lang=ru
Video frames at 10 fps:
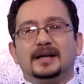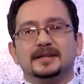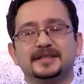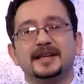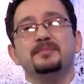
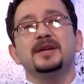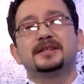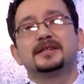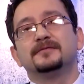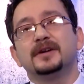
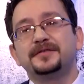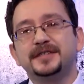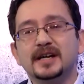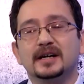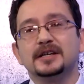Заметьте, во
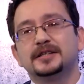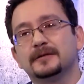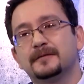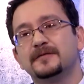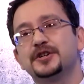всех
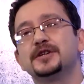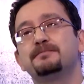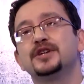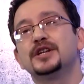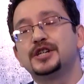этих
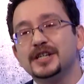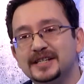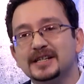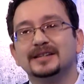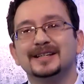
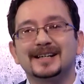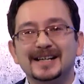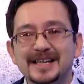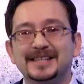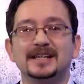вышеперечисленных
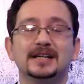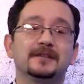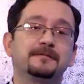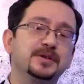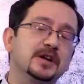
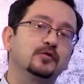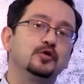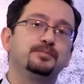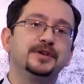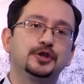рейтингах в
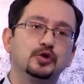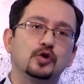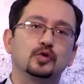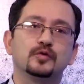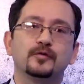первую
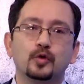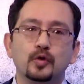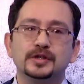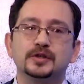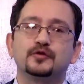пятерку
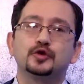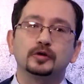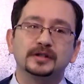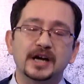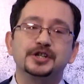входит
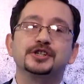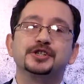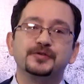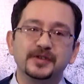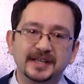все та же
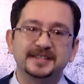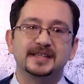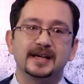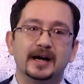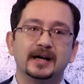
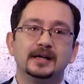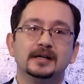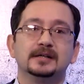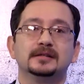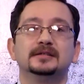Швеция.
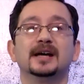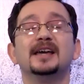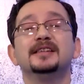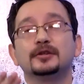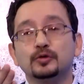Да
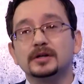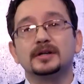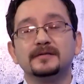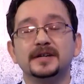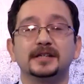и не
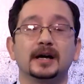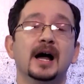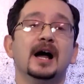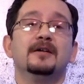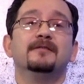только в этих –
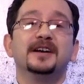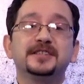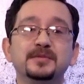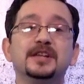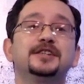
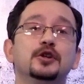Возьмите